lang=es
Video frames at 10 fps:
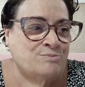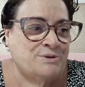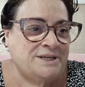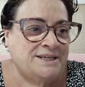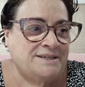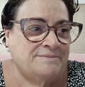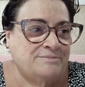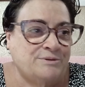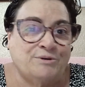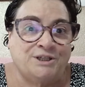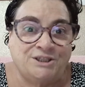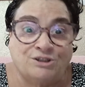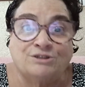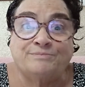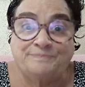Muy, muy
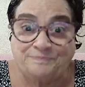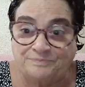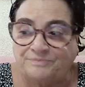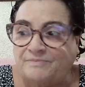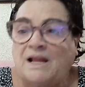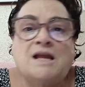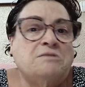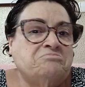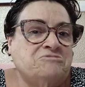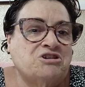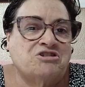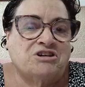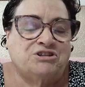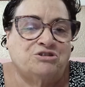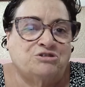bonito. Yo creo
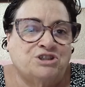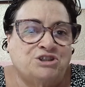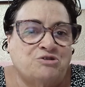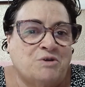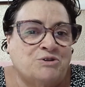que en todos sitios,